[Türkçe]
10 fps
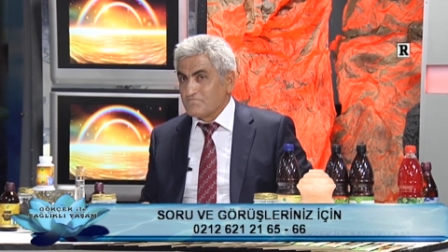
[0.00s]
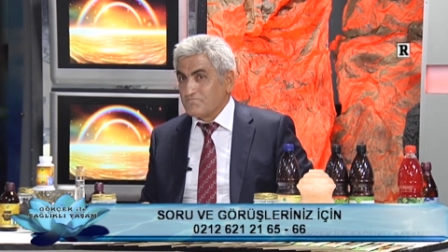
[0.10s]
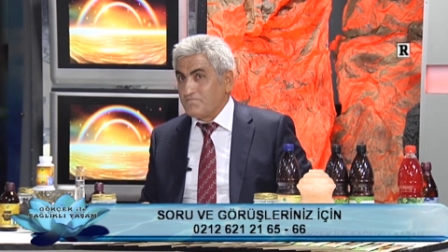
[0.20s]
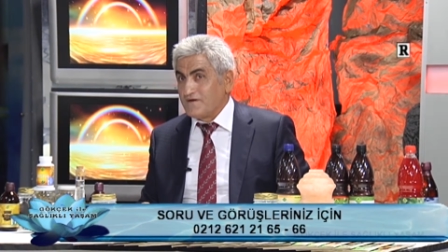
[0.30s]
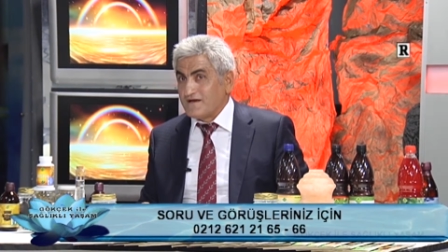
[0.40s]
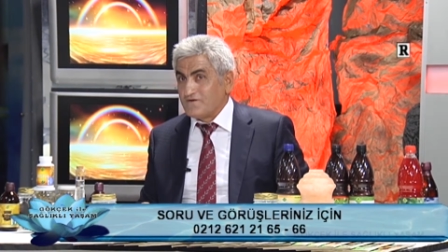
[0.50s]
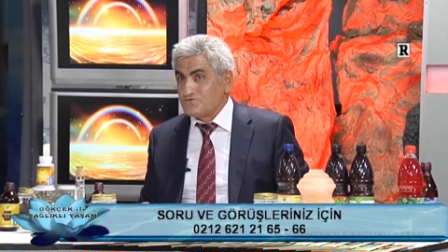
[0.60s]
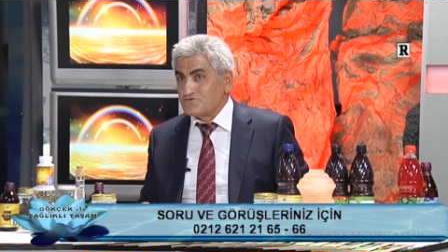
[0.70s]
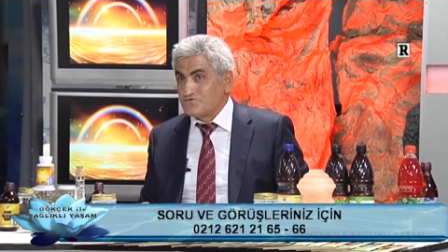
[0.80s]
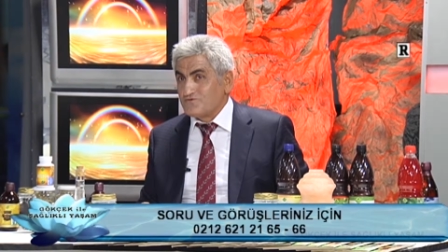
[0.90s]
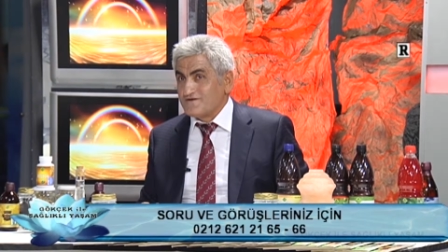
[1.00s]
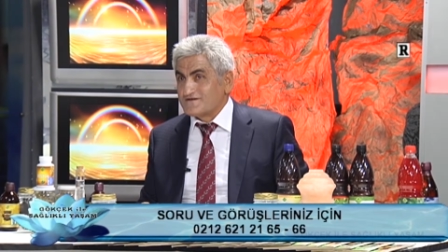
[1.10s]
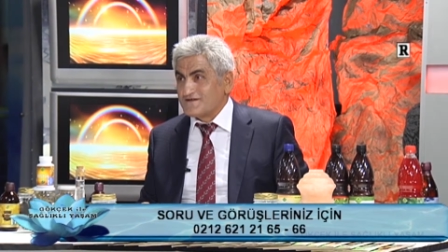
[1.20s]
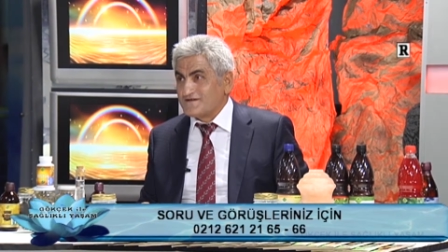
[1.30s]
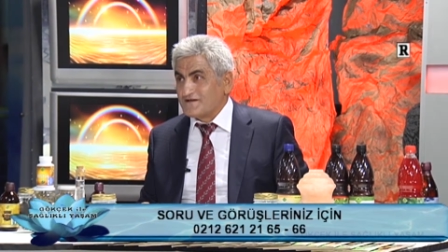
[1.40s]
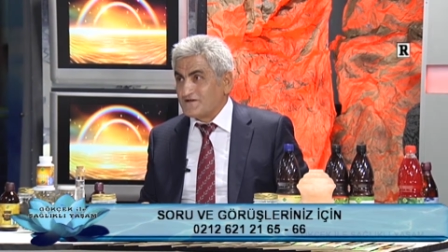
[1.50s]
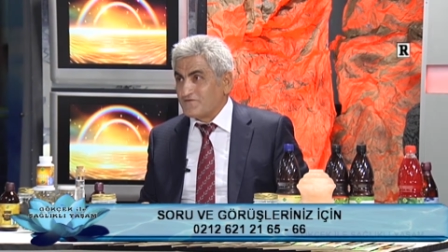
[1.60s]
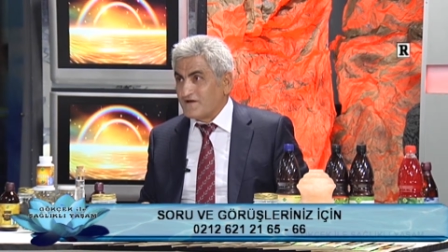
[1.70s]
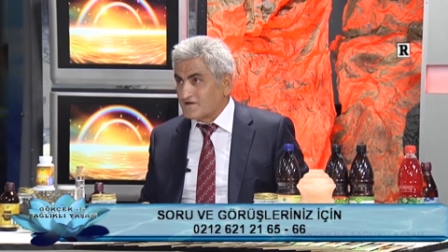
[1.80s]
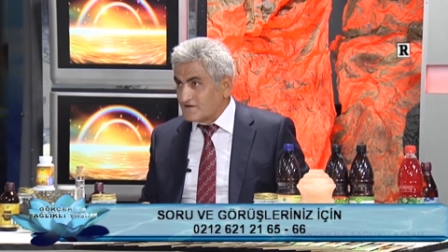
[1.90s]
Bana üç üniversiteden
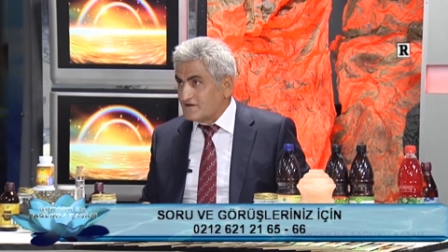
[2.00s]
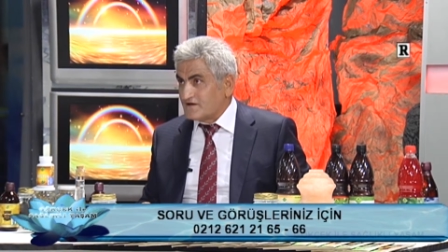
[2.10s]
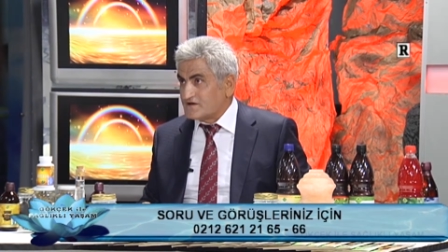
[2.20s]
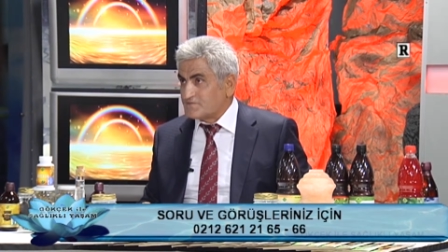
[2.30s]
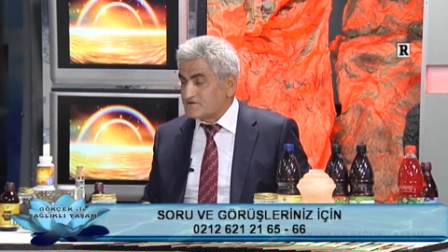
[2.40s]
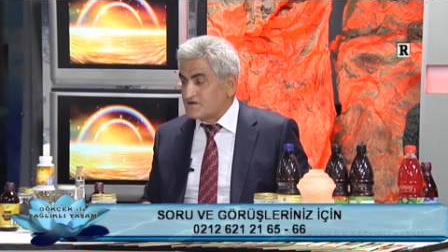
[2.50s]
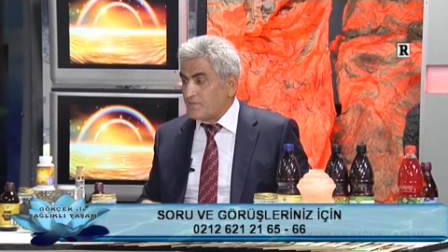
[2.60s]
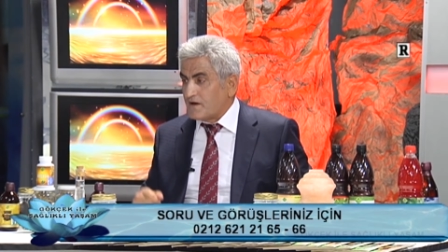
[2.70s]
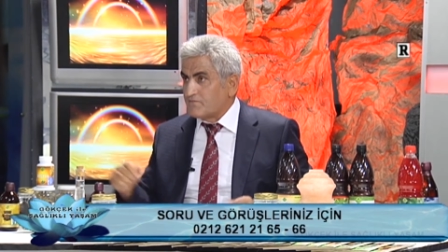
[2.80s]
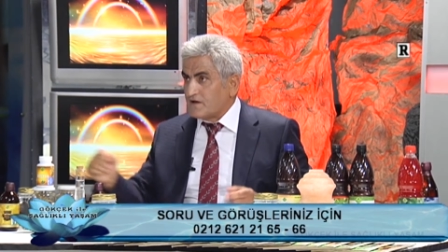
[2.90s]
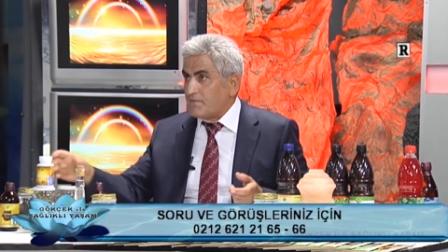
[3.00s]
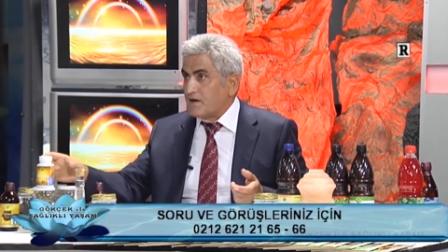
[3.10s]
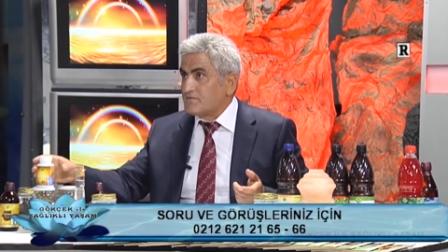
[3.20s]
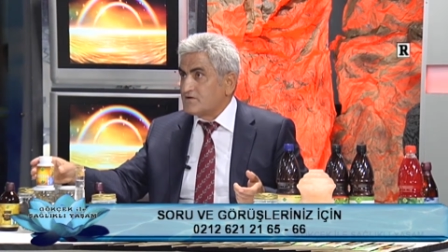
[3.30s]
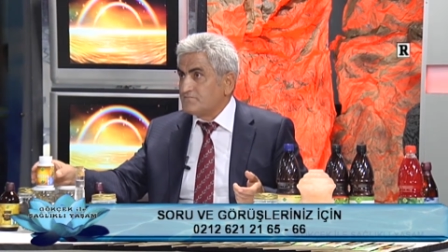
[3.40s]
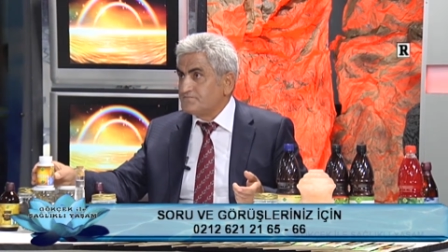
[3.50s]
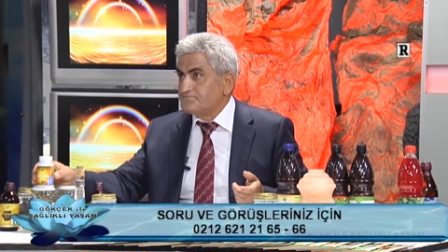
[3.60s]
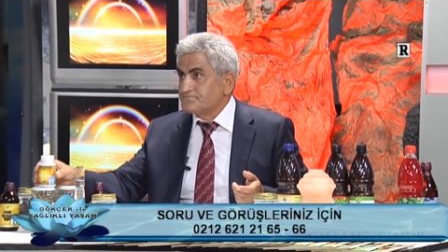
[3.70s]
teklif geldi. Klinik araştırması yapalım. Yapalım dedim.